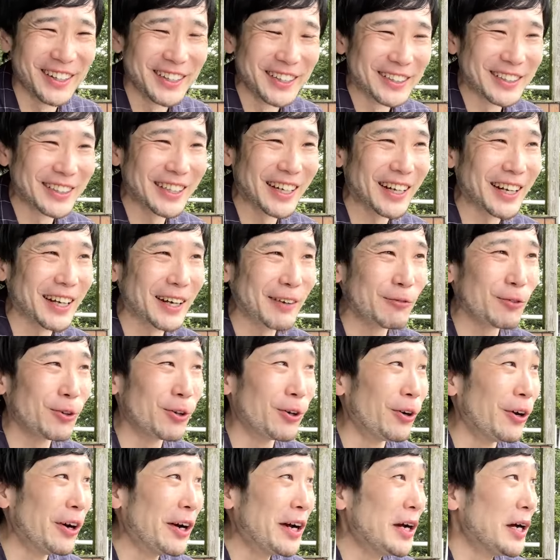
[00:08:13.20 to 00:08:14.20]
なんか
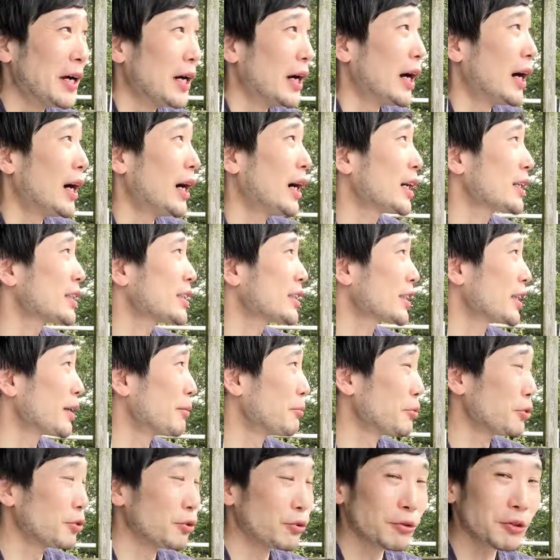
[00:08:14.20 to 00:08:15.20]
もう、ああって、
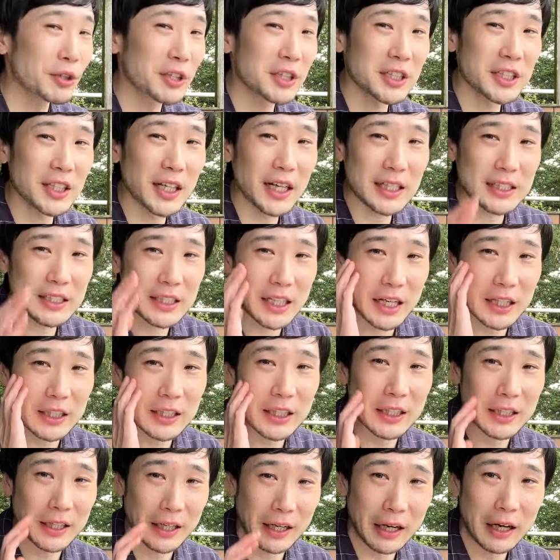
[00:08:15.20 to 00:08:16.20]
もう俺冷や汗かい
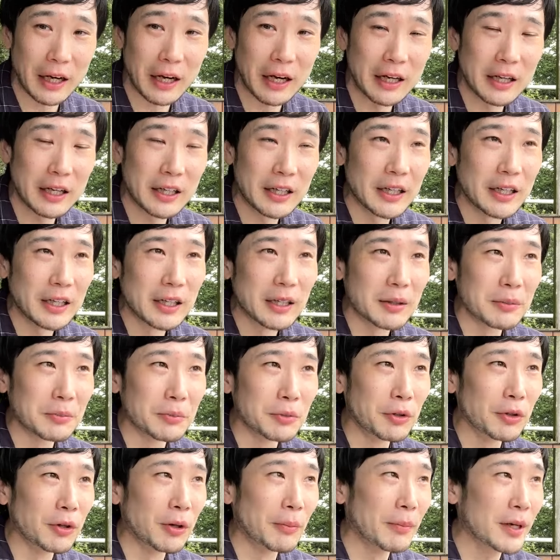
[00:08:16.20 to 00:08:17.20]
たんだから。
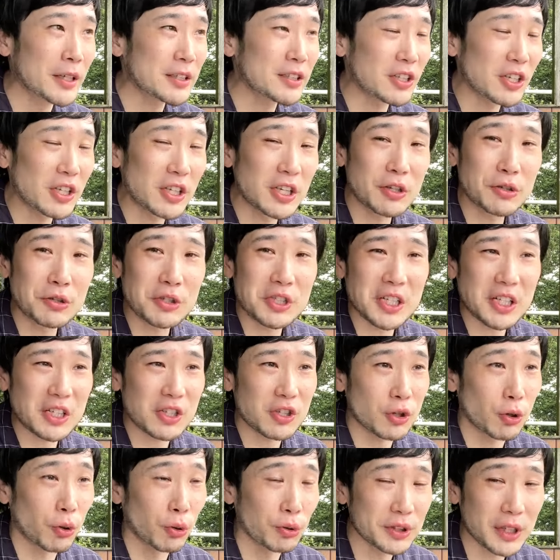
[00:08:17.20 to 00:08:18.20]
もうまず入り口が
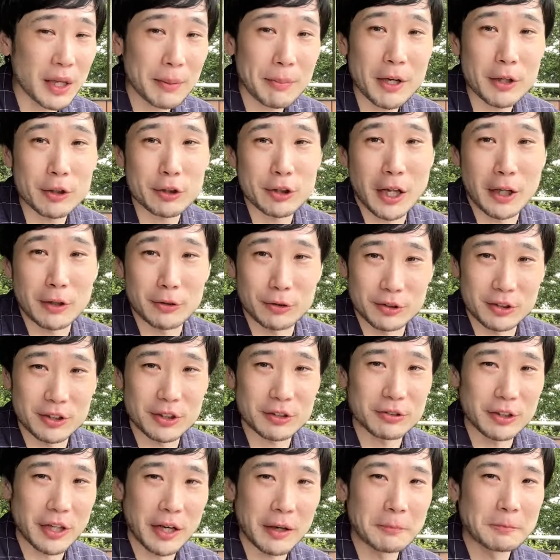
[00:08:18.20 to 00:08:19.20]
超整めのなんのって
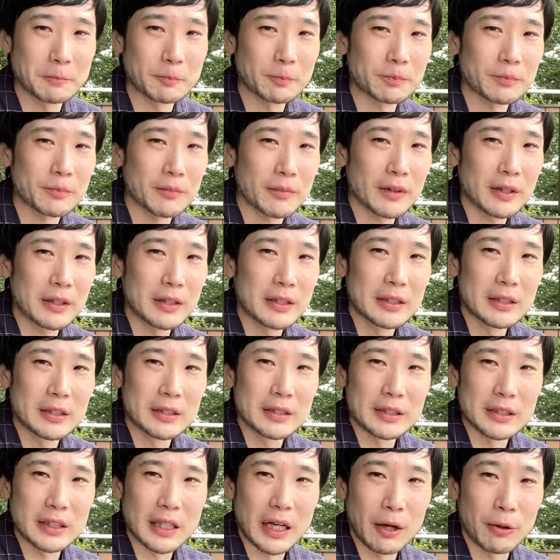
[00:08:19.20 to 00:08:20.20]
いうね。
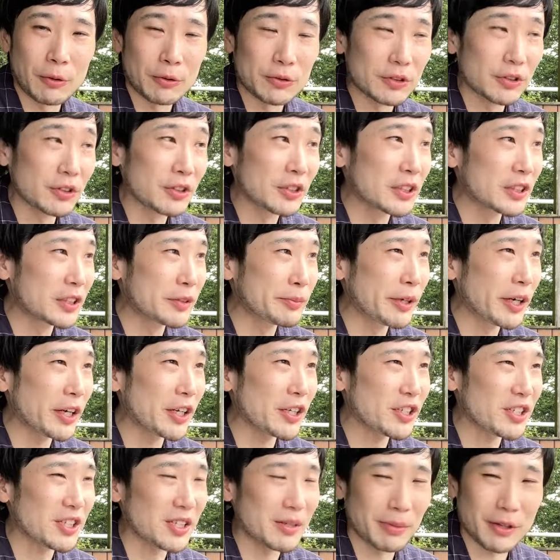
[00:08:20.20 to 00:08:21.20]
いや、本当に素晴ら
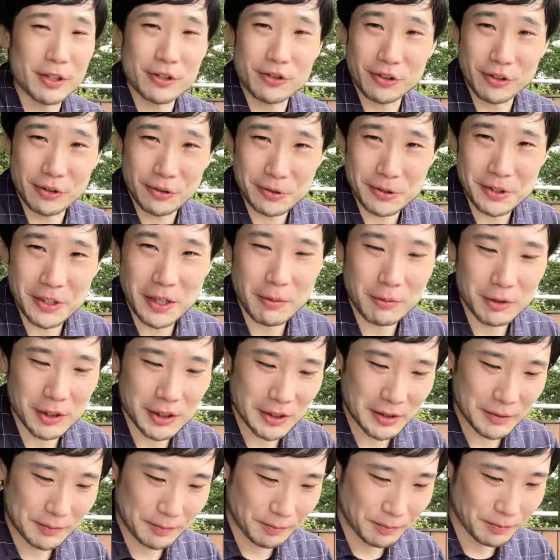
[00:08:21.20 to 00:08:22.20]
しい場所でございま
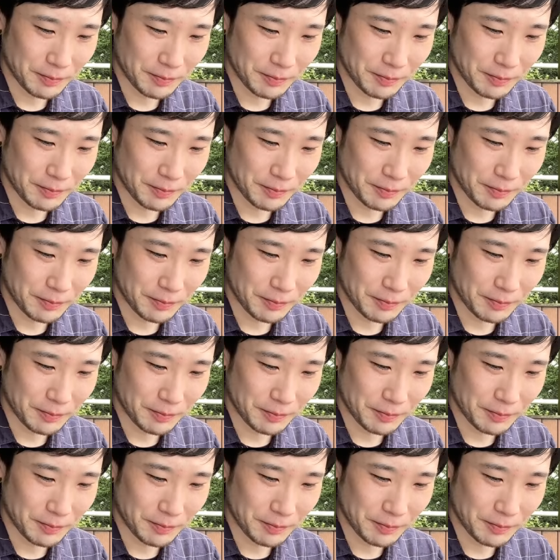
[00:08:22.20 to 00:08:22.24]
す。